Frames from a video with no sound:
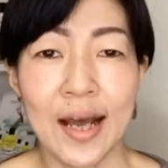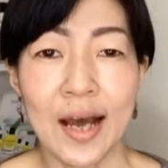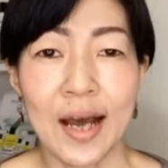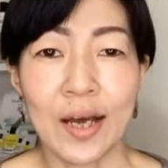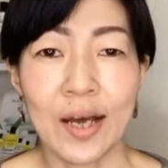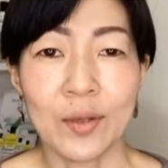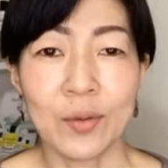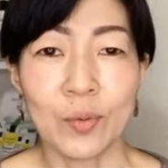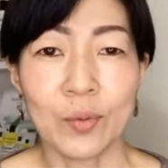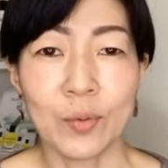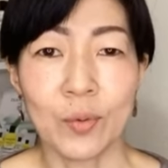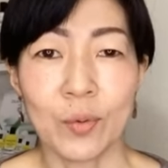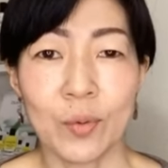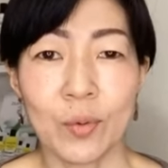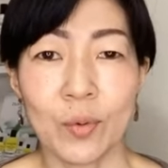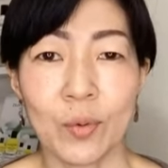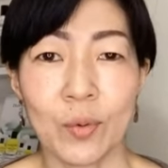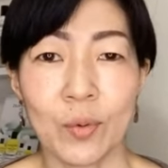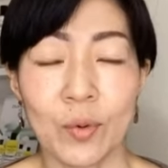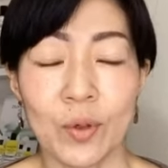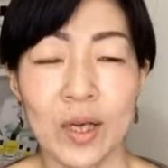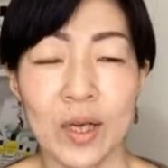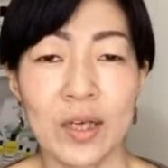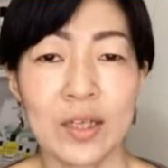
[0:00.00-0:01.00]
あ
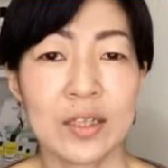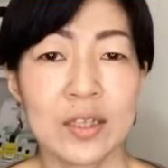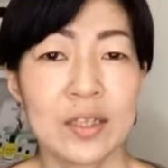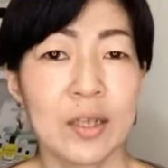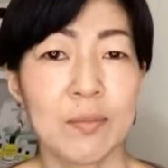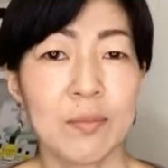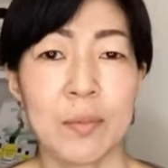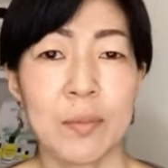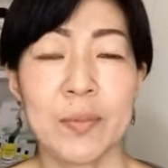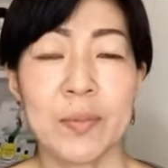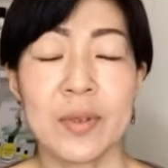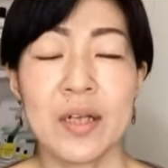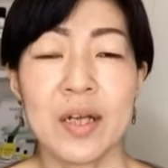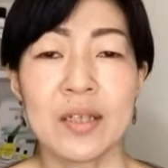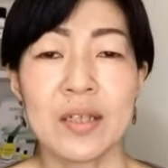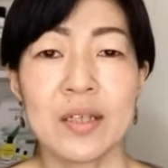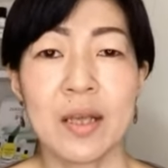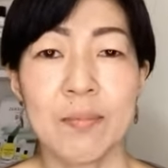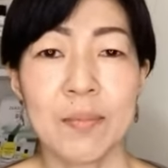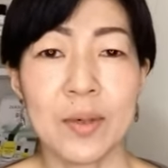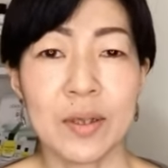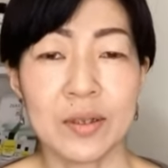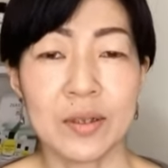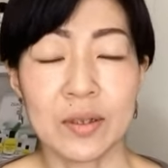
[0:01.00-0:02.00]
のお客様皆
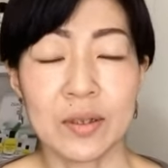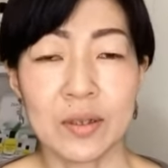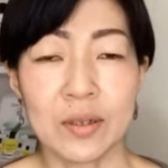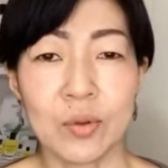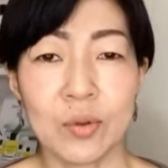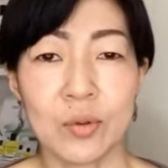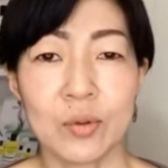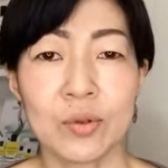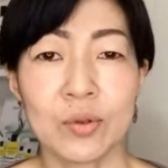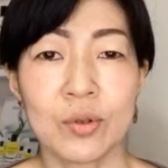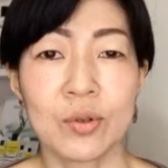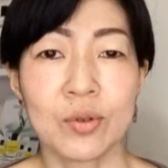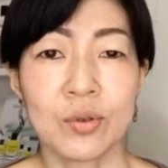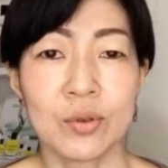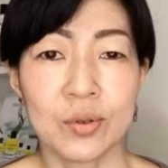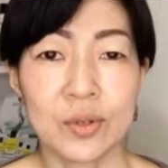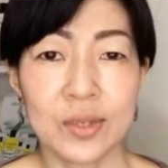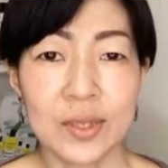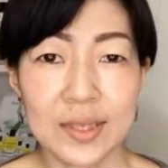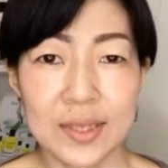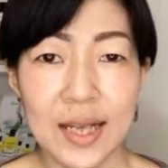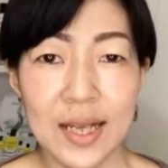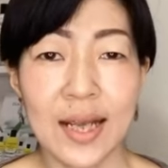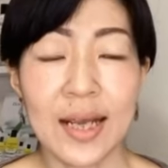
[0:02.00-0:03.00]
様に共通
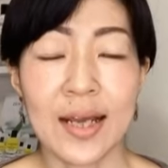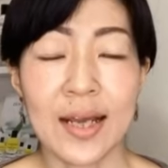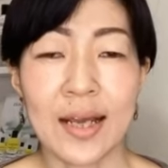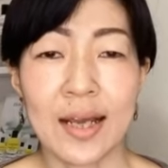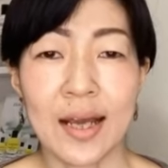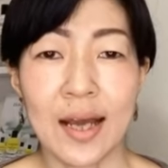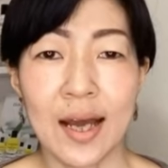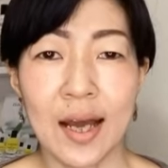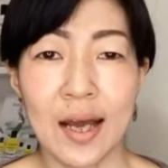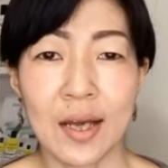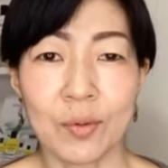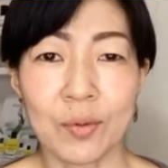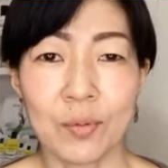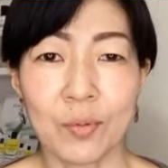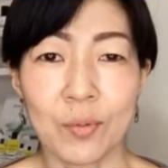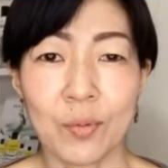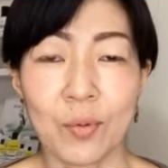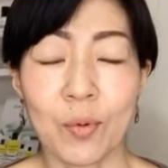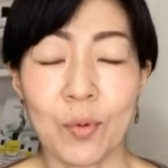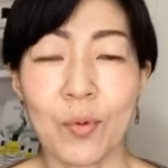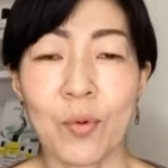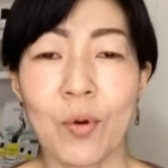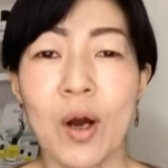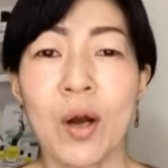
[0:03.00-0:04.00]
してあの
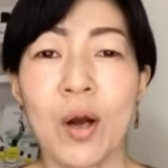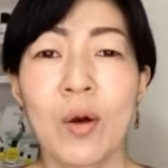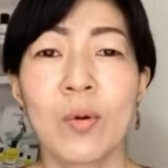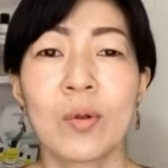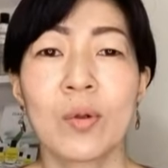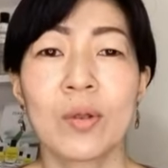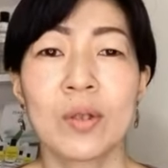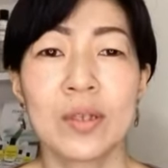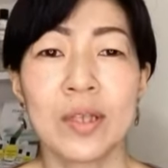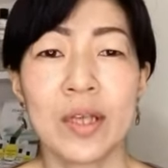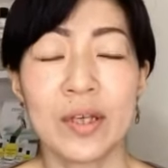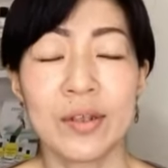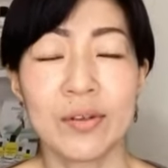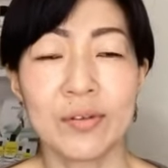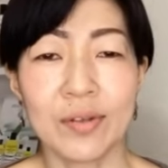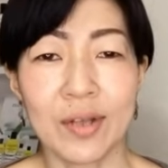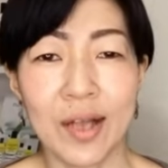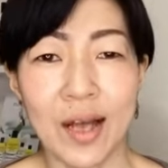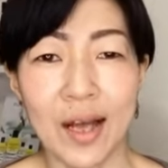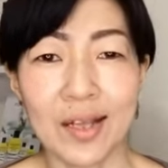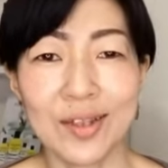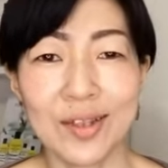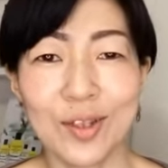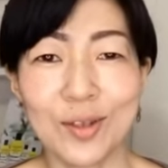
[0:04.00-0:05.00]
ここが凝っている
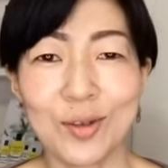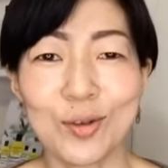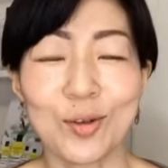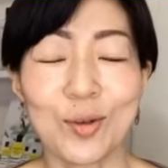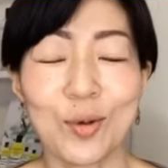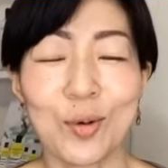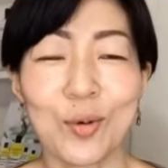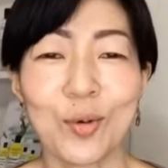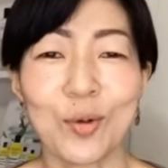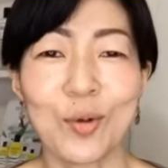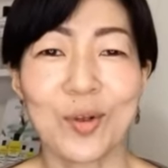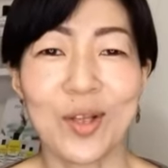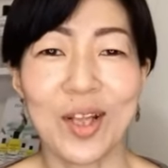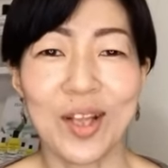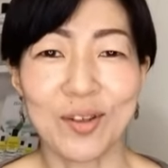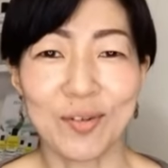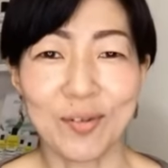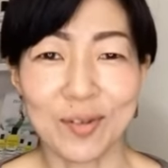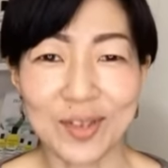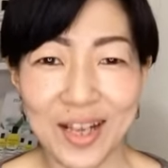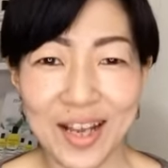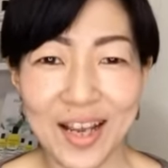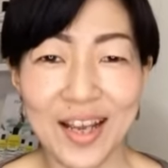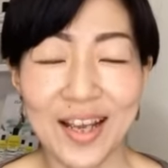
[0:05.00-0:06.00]
なっていうところな
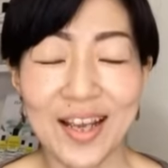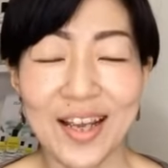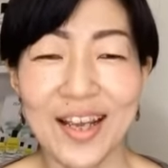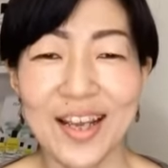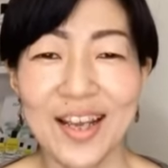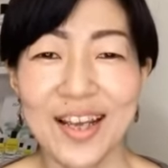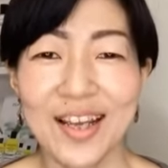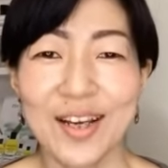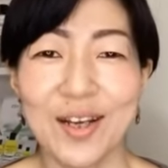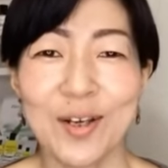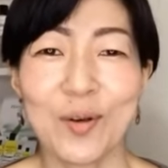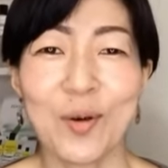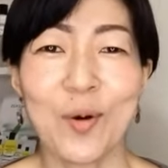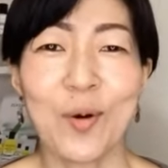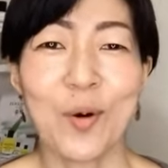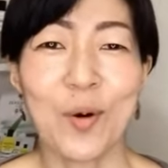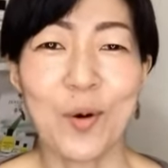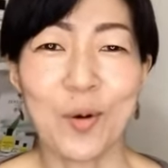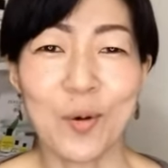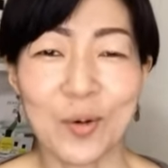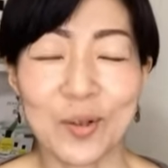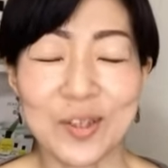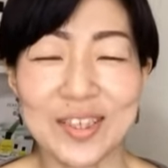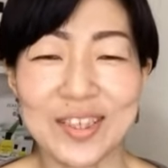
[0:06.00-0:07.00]
のでこ
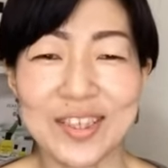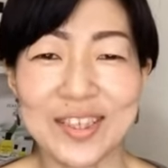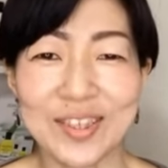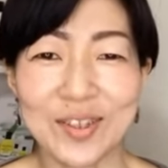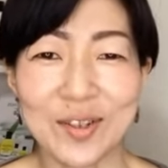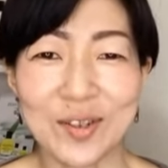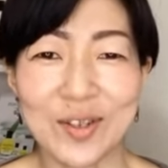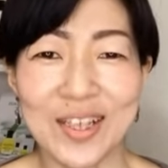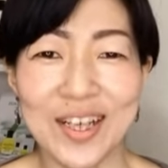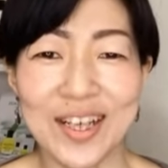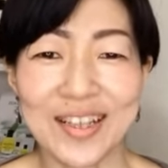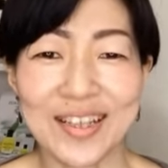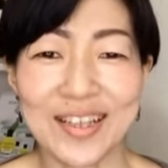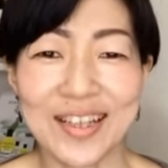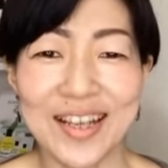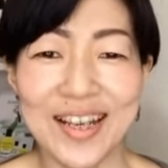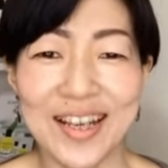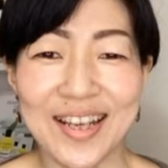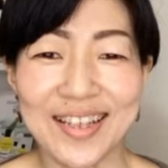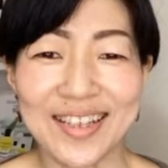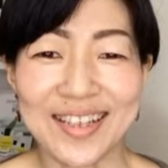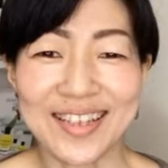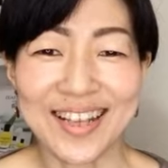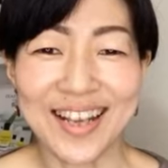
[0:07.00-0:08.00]
こを一緒にやって
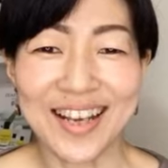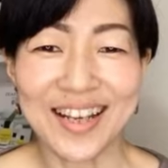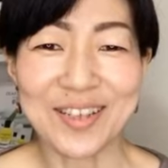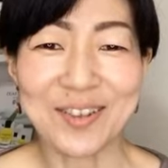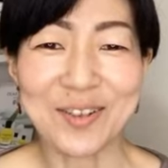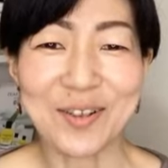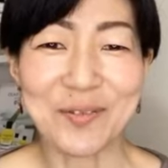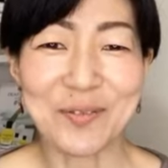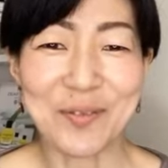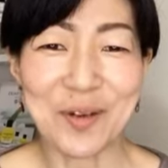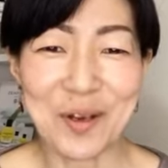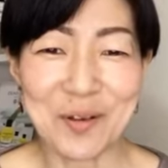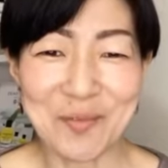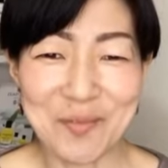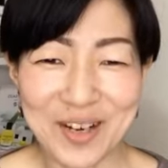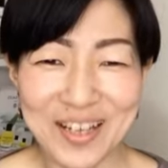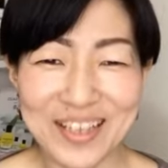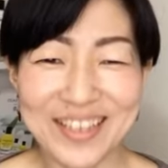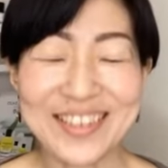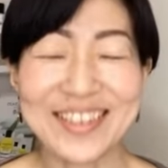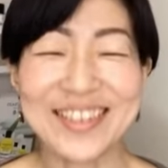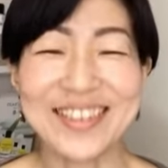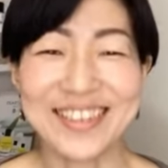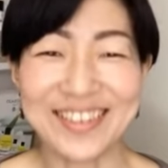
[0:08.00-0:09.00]
いきたいと思い
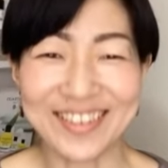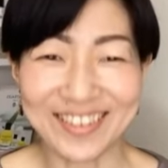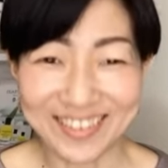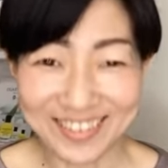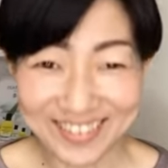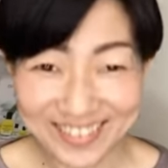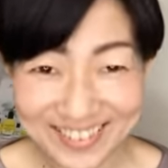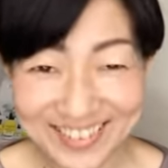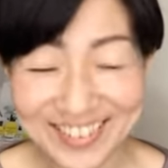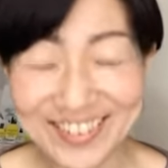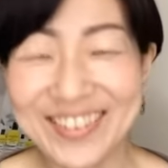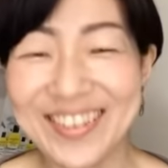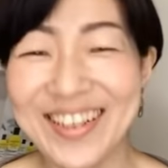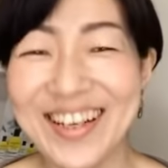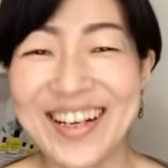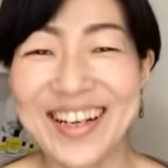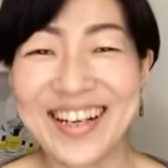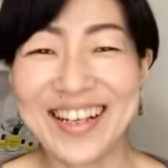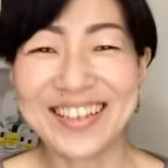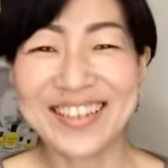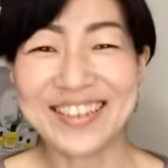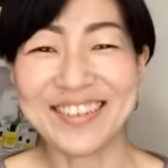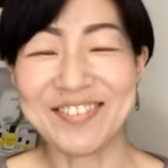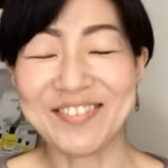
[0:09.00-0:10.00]
ますよろしくお
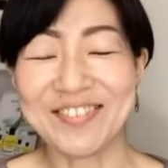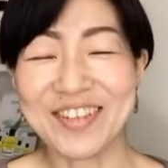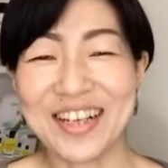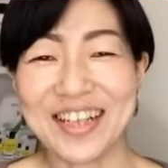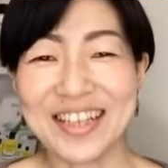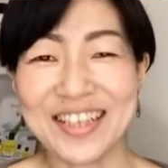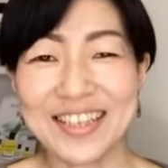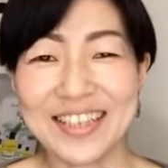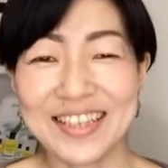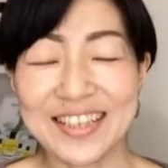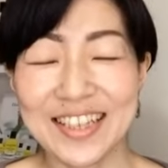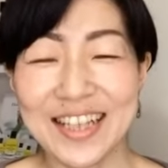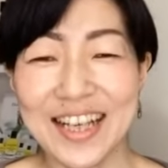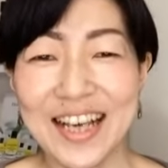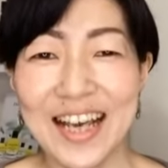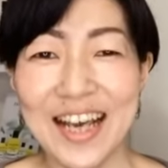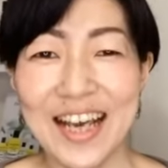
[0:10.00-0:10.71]
願いします